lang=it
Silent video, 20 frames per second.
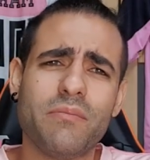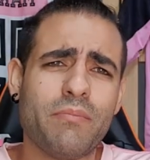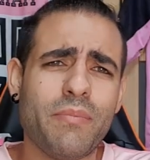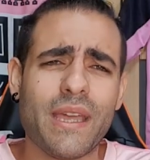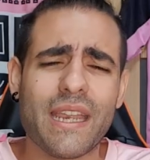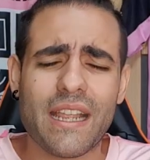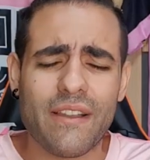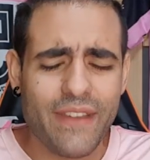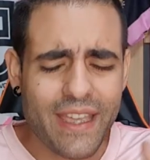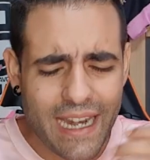
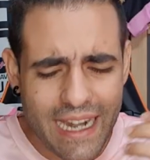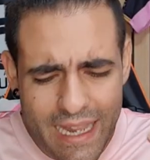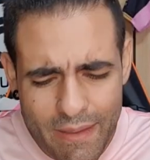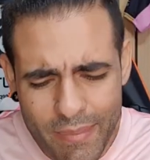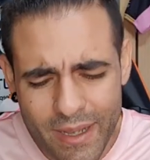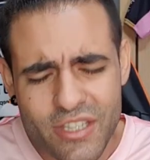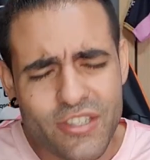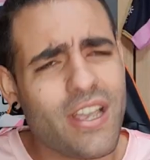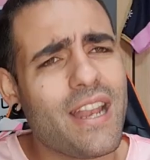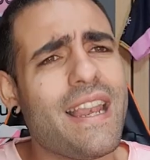per avere le
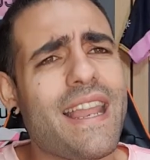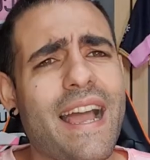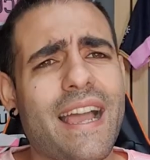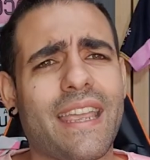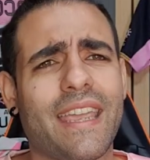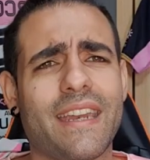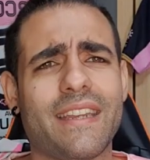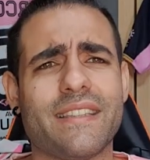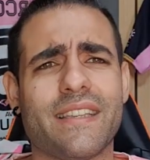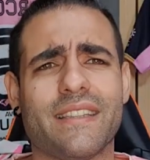pagelle
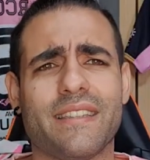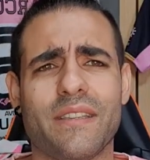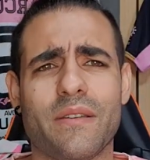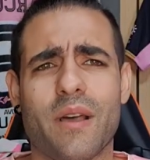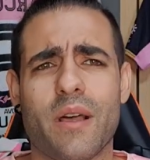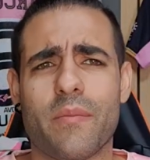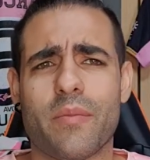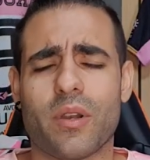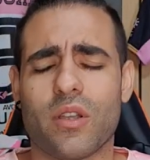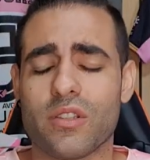anche di
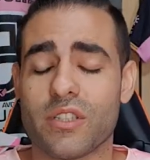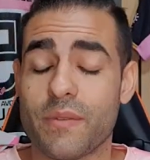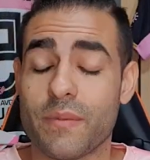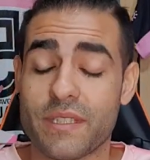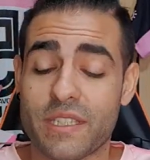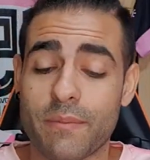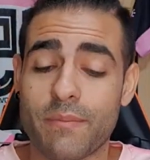settimana prossima.